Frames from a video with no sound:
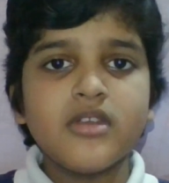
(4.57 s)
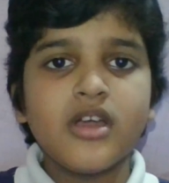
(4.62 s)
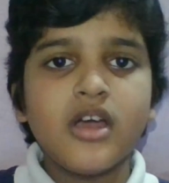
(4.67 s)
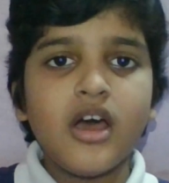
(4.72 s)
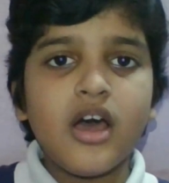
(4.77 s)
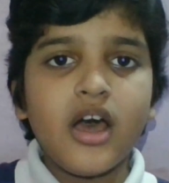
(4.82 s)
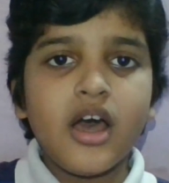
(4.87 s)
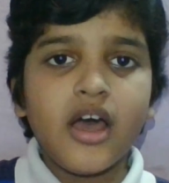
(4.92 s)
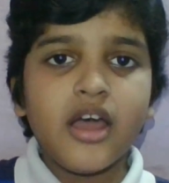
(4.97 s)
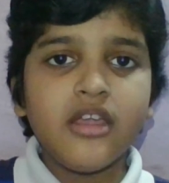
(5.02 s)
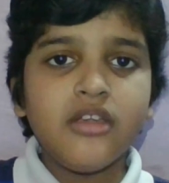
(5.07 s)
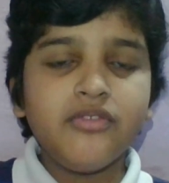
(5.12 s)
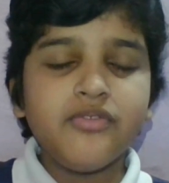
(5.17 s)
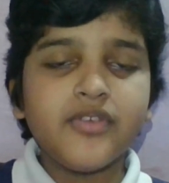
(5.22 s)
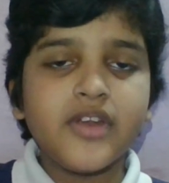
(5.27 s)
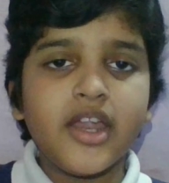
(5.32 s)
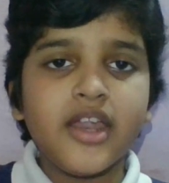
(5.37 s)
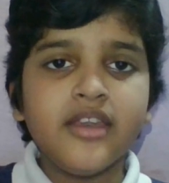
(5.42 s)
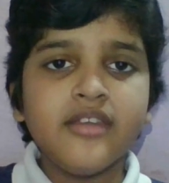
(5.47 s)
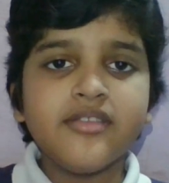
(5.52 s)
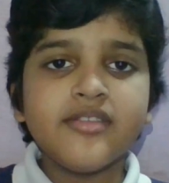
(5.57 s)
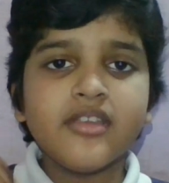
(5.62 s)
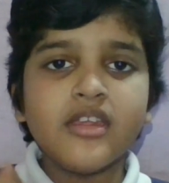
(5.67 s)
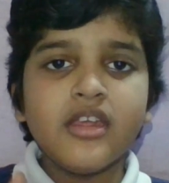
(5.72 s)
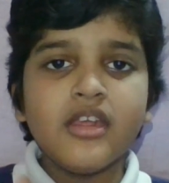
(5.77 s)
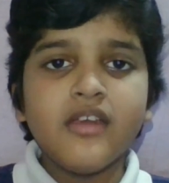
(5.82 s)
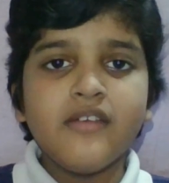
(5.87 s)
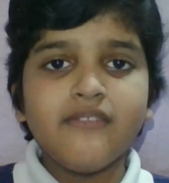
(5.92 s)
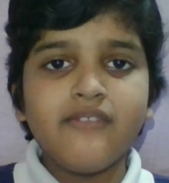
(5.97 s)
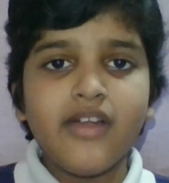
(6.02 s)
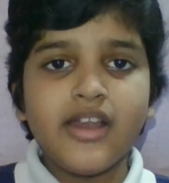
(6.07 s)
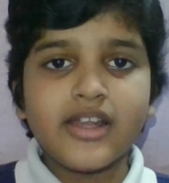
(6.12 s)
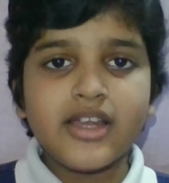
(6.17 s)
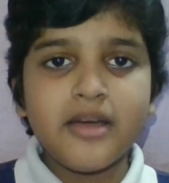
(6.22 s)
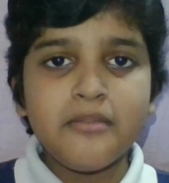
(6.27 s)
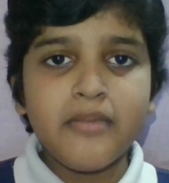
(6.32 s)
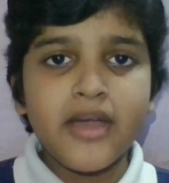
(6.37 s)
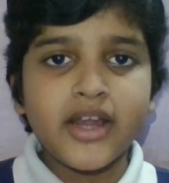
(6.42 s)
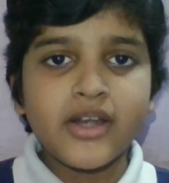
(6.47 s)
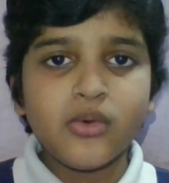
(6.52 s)
ஹாய் ஃப்ரெண்ட்ஸ்
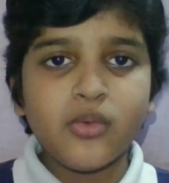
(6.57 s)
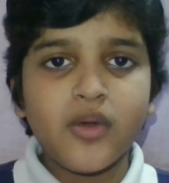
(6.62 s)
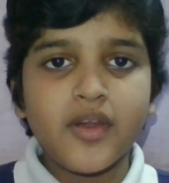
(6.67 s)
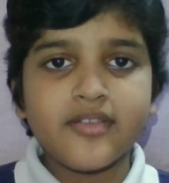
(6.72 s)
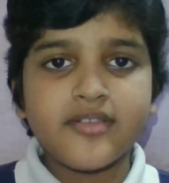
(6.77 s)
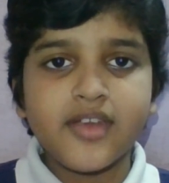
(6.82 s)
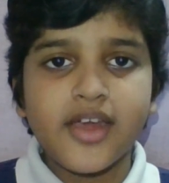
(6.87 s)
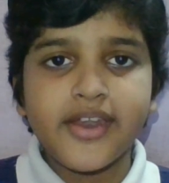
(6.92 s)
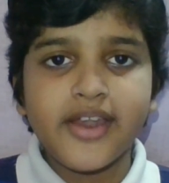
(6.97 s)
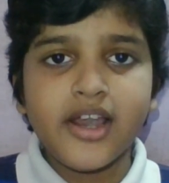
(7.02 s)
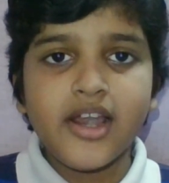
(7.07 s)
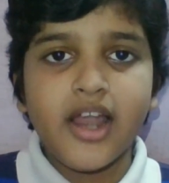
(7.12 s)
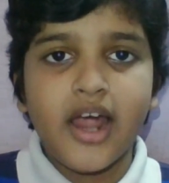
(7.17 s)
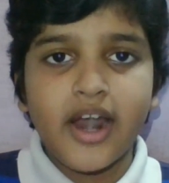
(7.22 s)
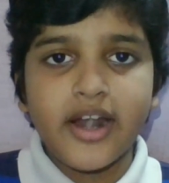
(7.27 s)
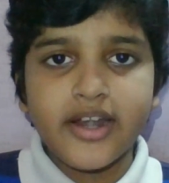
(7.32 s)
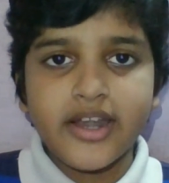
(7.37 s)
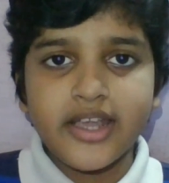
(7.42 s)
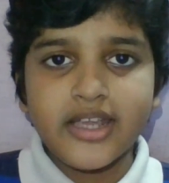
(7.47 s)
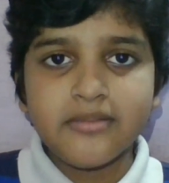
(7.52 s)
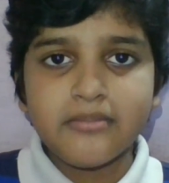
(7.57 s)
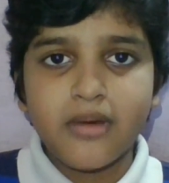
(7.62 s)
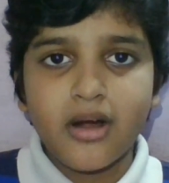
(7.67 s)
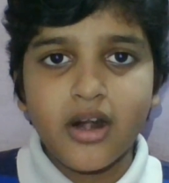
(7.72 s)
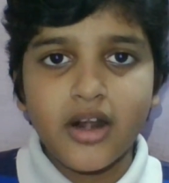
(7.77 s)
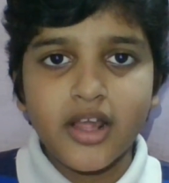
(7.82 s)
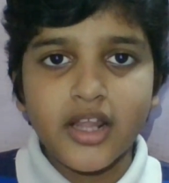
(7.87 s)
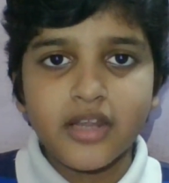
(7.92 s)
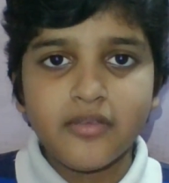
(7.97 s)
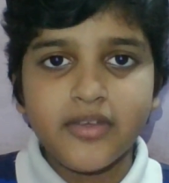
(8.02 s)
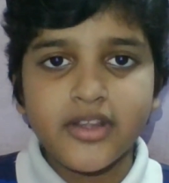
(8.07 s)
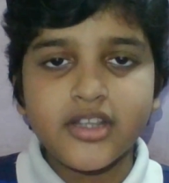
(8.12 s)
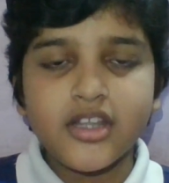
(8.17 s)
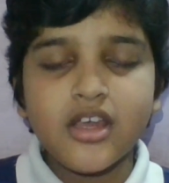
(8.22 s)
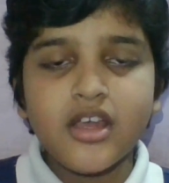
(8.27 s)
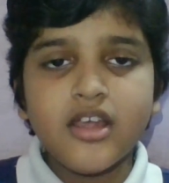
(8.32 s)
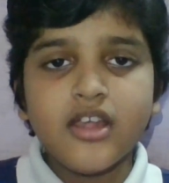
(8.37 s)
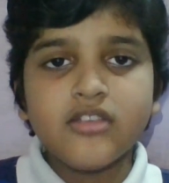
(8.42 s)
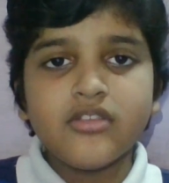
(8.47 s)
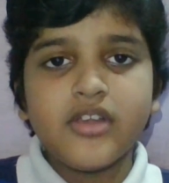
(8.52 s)
வெல்கம் பேக் டு அவர் சேனல் அண்டையம் பால அரவிந்த்
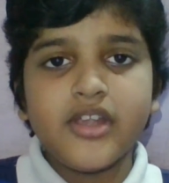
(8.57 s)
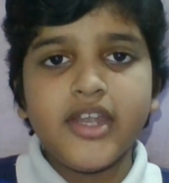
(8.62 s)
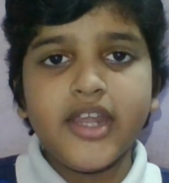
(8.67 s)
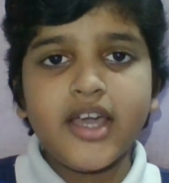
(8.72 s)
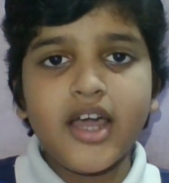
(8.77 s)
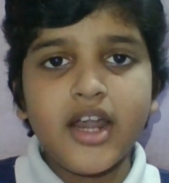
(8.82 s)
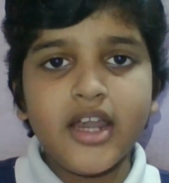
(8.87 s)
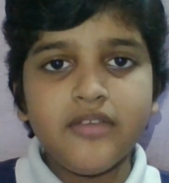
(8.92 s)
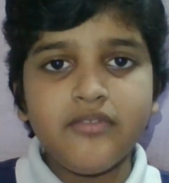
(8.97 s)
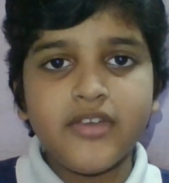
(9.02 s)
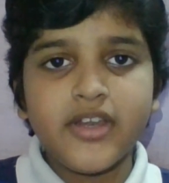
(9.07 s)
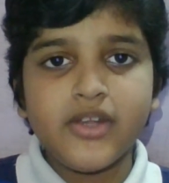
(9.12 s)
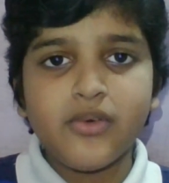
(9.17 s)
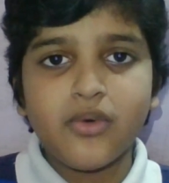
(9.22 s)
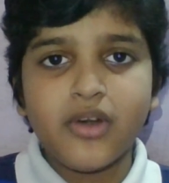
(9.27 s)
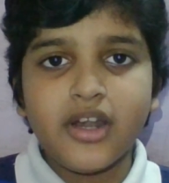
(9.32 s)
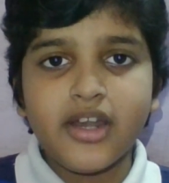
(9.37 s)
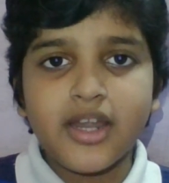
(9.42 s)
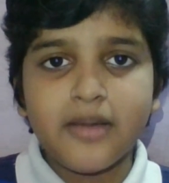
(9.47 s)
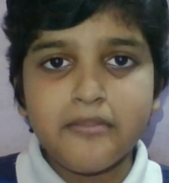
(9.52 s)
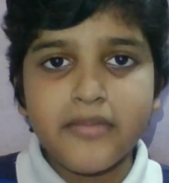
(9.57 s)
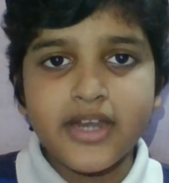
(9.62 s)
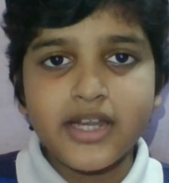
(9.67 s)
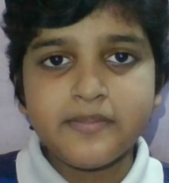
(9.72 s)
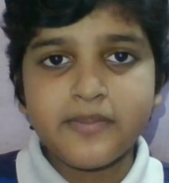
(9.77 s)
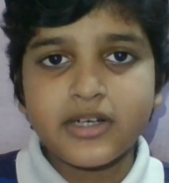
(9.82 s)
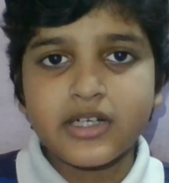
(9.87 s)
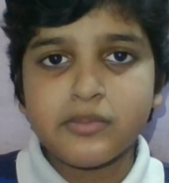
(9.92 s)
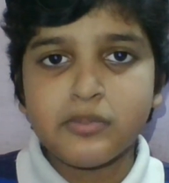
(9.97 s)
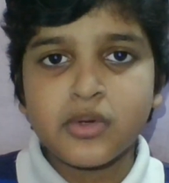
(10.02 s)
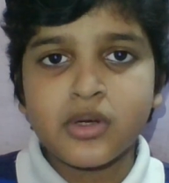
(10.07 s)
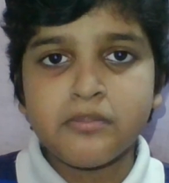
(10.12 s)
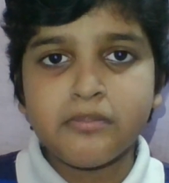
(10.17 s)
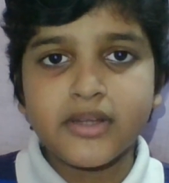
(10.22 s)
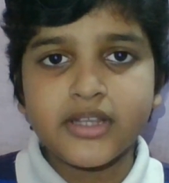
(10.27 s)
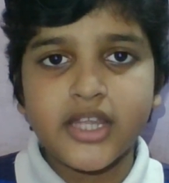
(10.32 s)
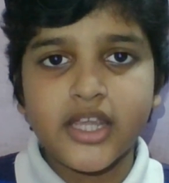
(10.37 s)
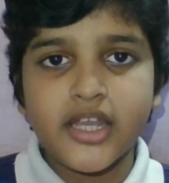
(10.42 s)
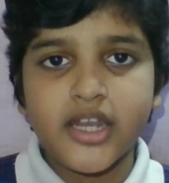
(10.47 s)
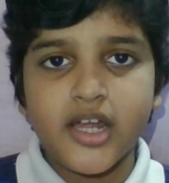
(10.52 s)
ஸோ இன்னைக்கான வீடியோவில் நம்ம என்ன பார்க்க போகிறோம்
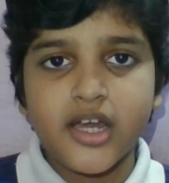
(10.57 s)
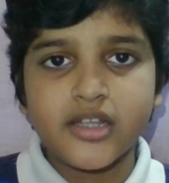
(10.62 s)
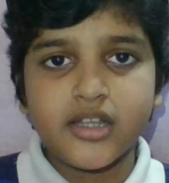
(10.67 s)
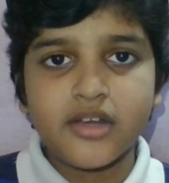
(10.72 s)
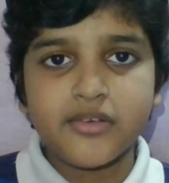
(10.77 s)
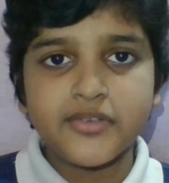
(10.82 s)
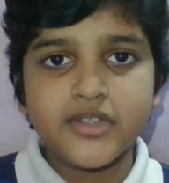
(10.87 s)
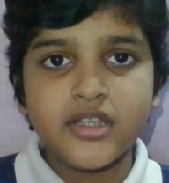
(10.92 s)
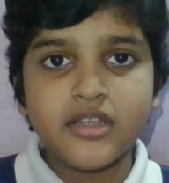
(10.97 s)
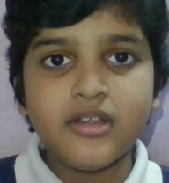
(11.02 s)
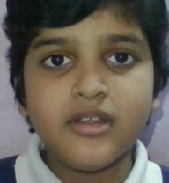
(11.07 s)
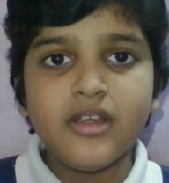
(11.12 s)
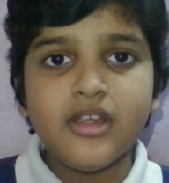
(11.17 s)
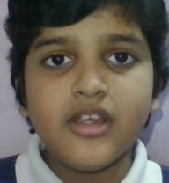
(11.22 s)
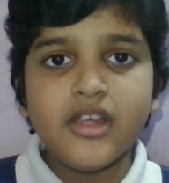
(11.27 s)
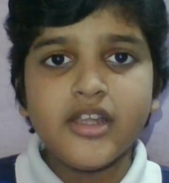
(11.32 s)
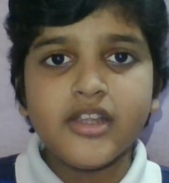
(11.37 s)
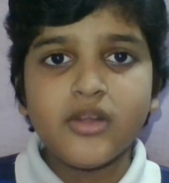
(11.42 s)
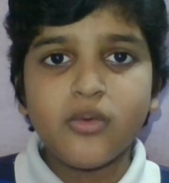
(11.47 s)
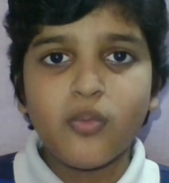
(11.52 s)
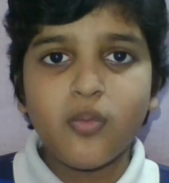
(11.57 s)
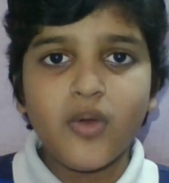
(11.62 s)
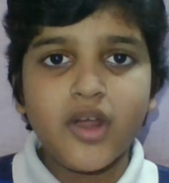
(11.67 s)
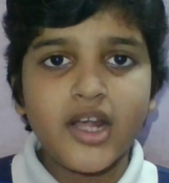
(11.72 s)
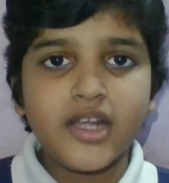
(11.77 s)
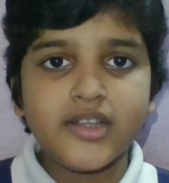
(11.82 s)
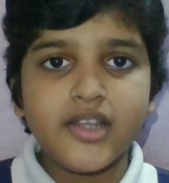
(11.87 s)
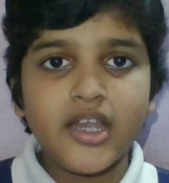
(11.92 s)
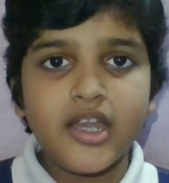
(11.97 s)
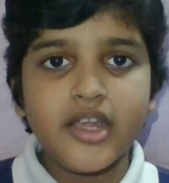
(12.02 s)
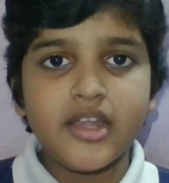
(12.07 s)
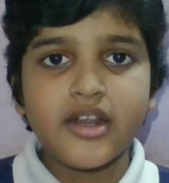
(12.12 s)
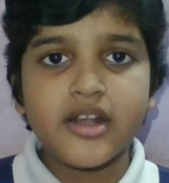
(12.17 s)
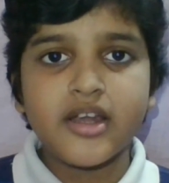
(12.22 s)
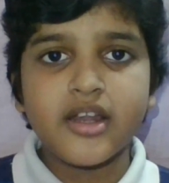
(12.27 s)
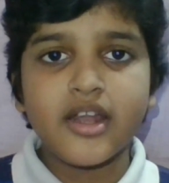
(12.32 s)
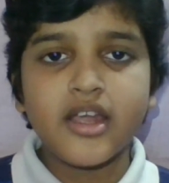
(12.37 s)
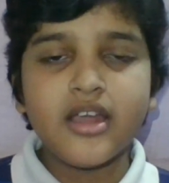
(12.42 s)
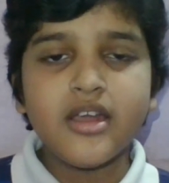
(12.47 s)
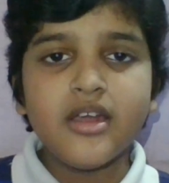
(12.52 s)
பார்த்தீங்கன்னா அதாவது இந்த உலகத்தில்
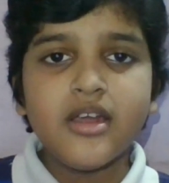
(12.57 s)
இருக்கிற